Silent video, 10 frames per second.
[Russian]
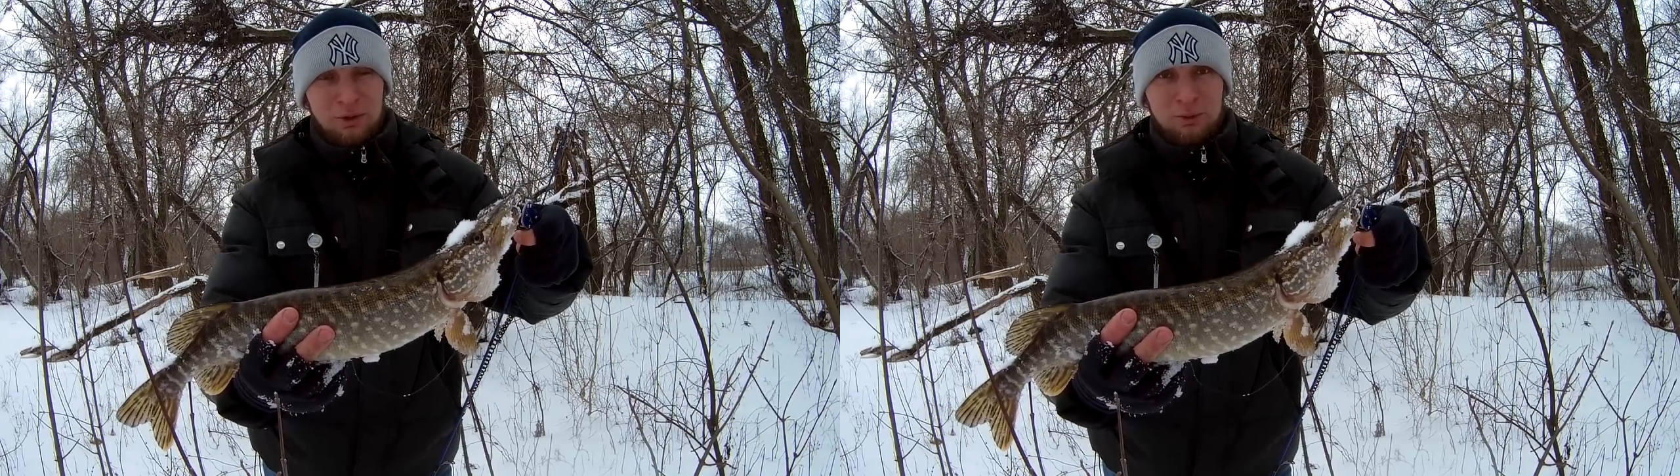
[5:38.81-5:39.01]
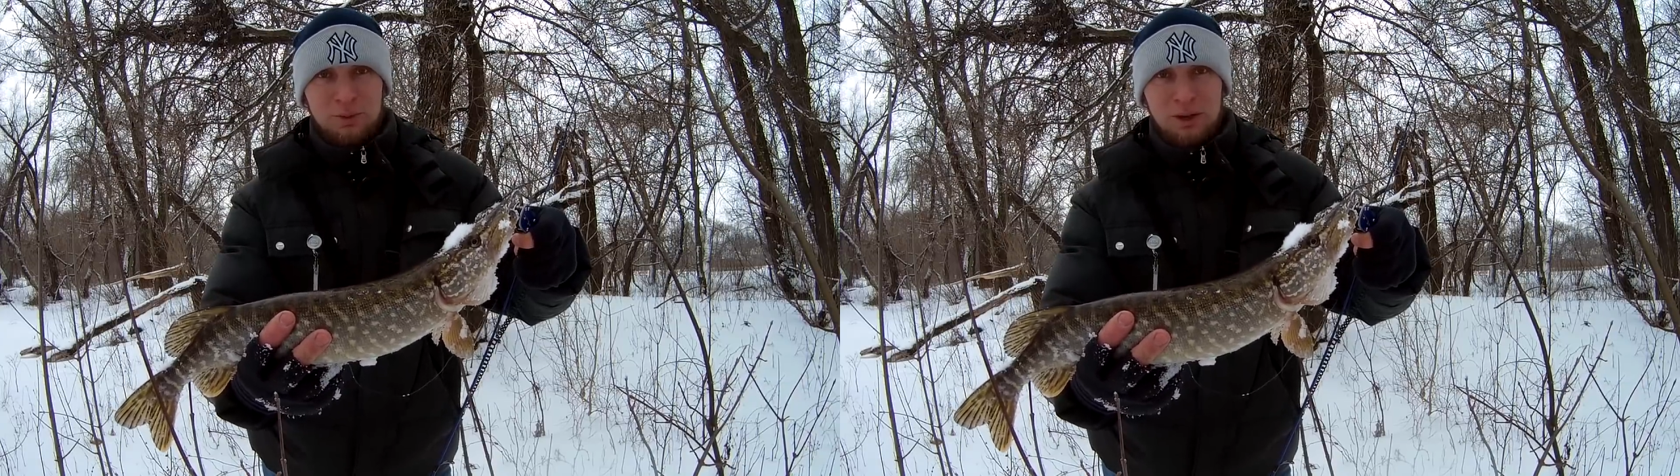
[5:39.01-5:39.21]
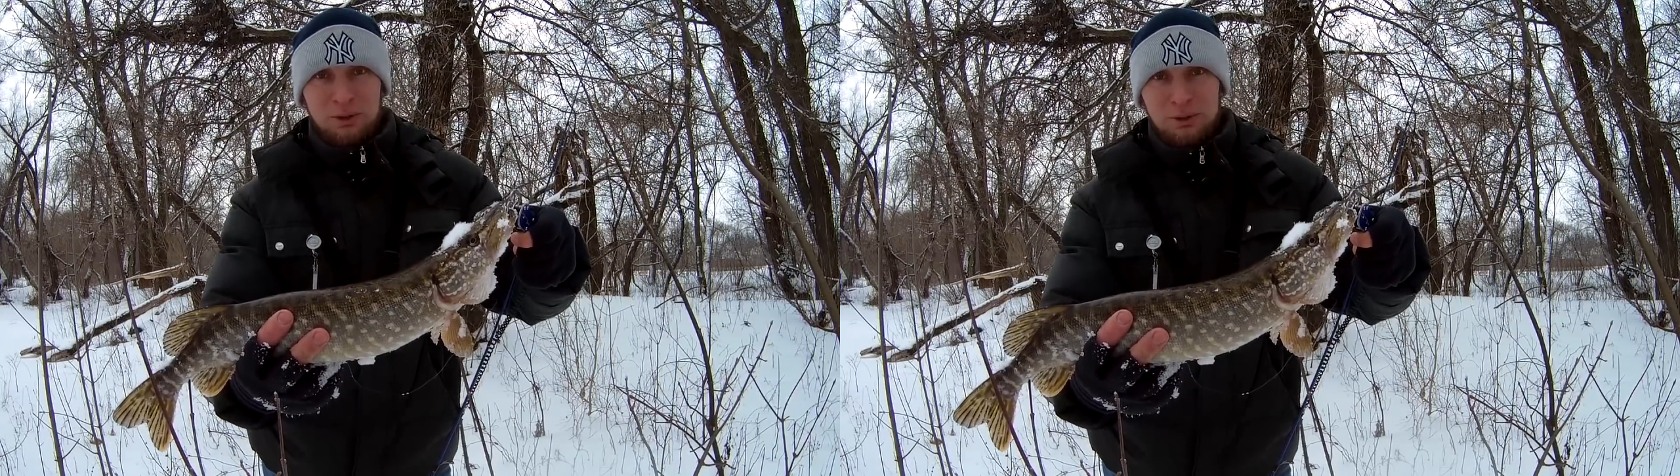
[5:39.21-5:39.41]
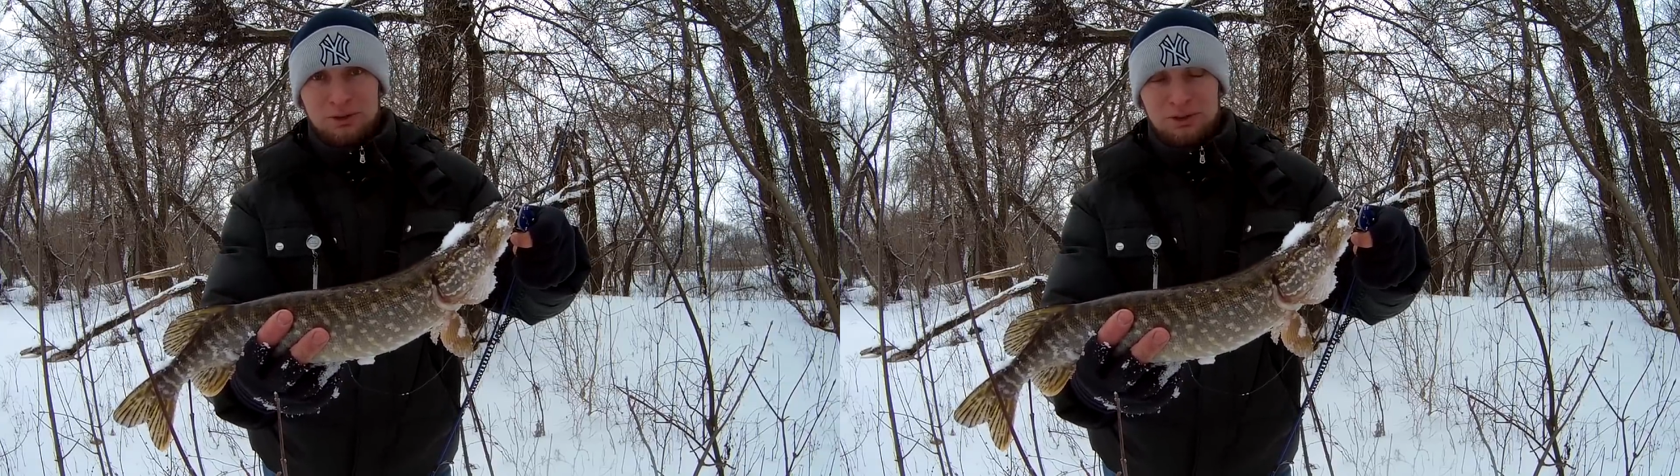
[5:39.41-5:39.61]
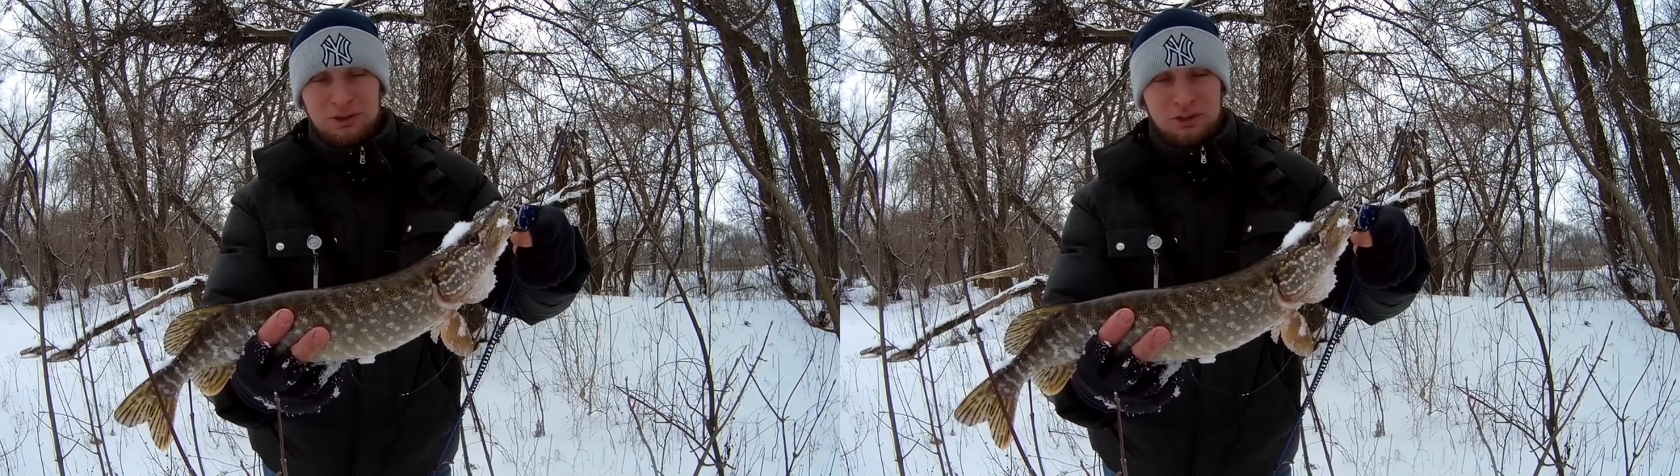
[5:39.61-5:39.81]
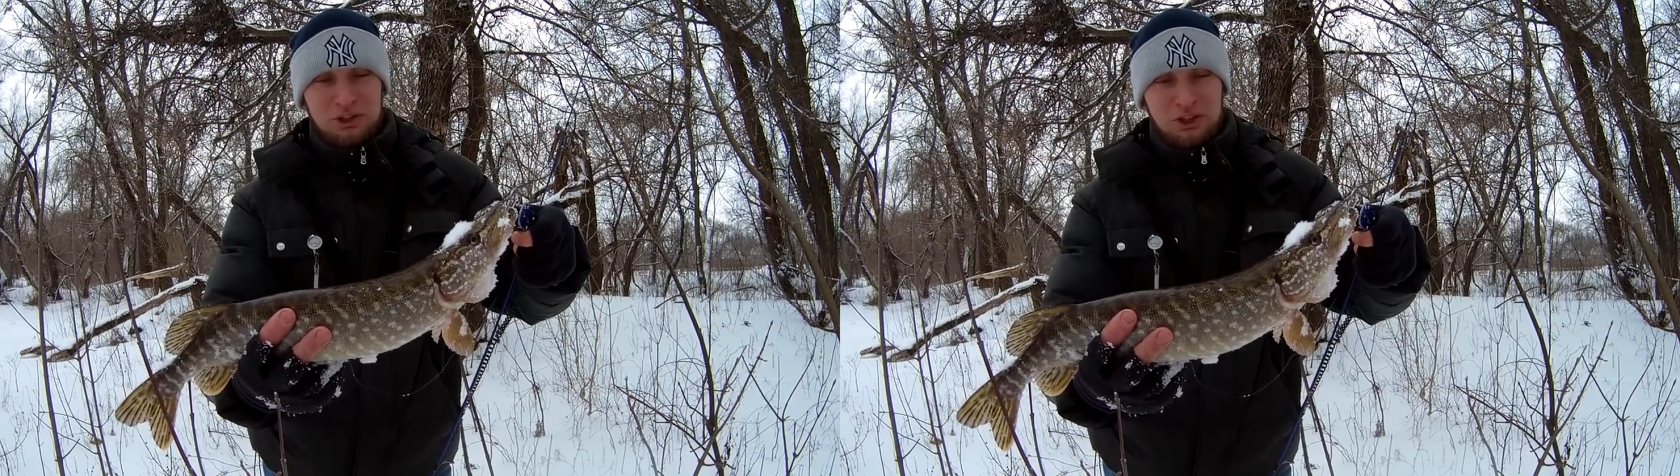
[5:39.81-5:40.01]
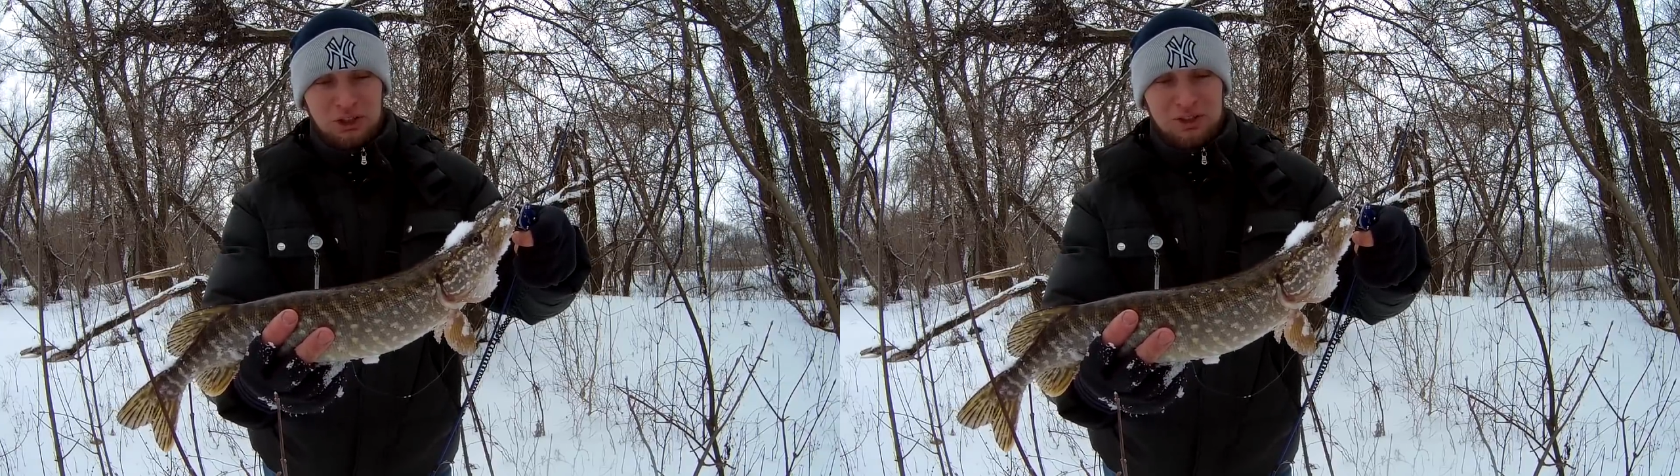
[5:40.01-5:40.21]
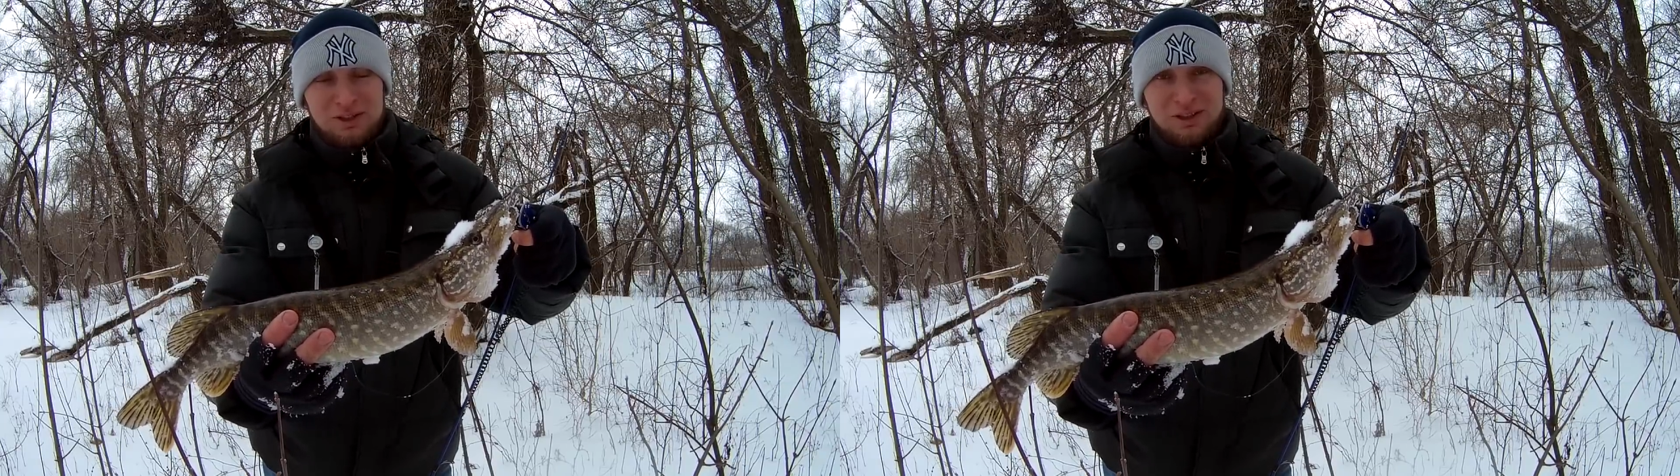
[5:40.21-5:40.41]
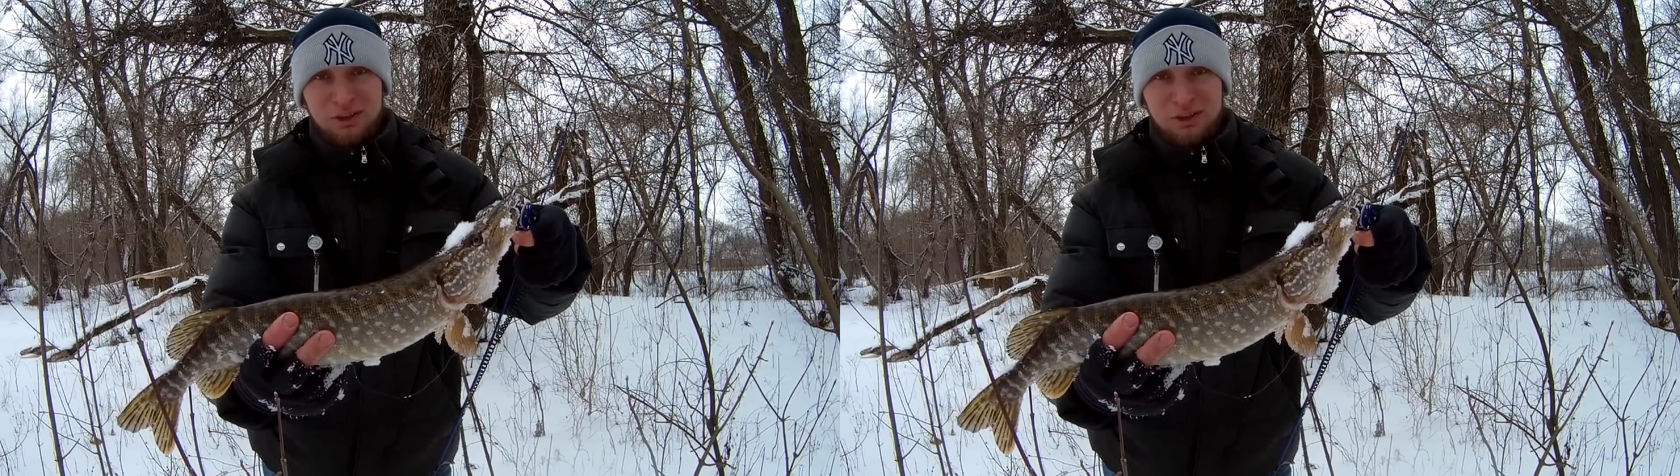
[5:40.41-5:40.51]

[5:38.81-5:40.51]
у меня 0,14